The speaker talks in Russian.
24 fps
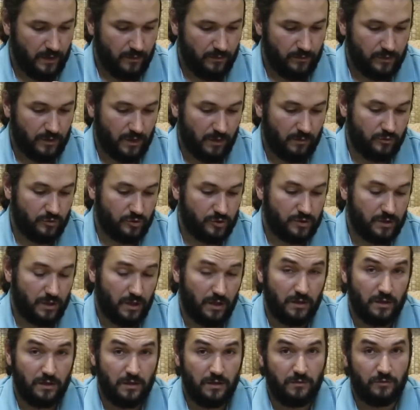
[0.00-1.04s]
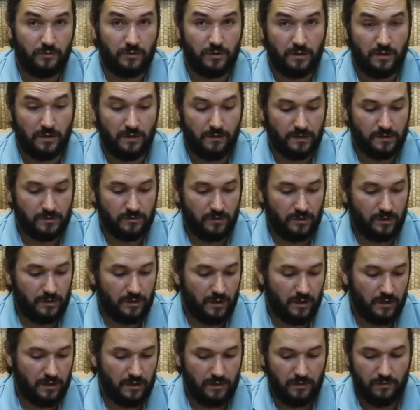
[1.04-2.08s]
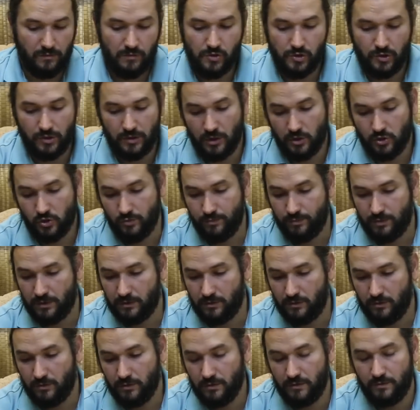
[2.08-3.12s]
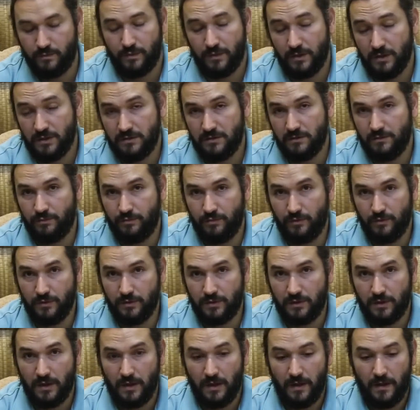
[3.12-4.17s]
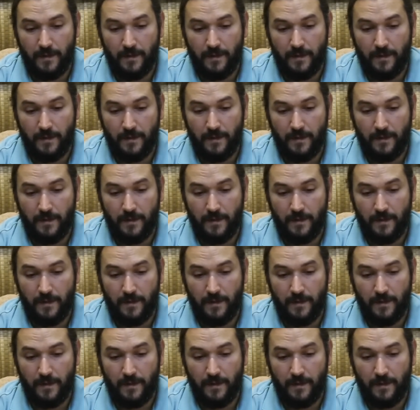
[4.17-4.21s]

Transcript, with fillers: потому что они, вот эти два сорта, они очень хорошо подходят, в принципе, под